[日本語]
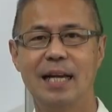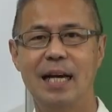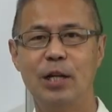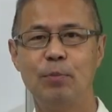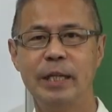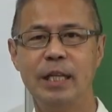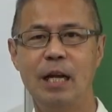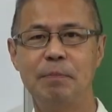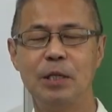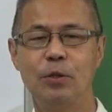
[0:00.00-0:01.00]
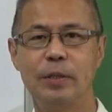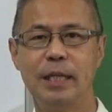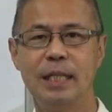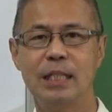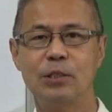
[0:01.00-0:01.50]
アロマテラピーの
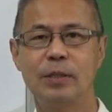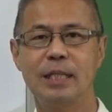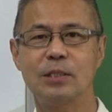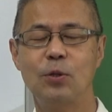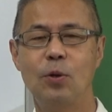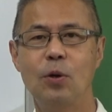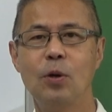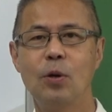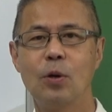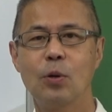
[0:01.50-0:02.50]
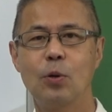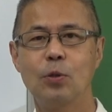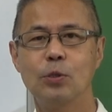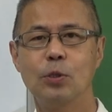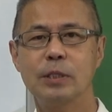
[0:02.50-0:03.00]
テキストですと
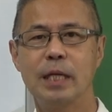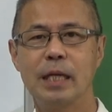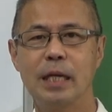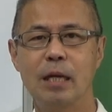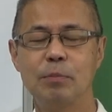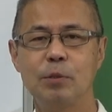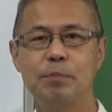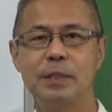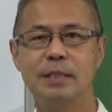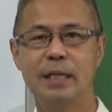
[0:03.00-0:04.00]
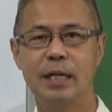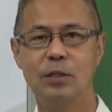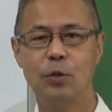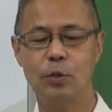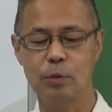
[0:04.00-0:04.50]
甲状腺から分泌され
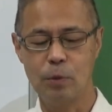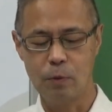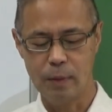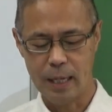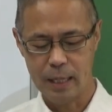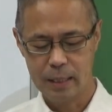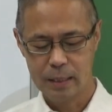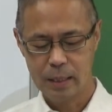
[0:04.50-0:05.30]
るホルモンは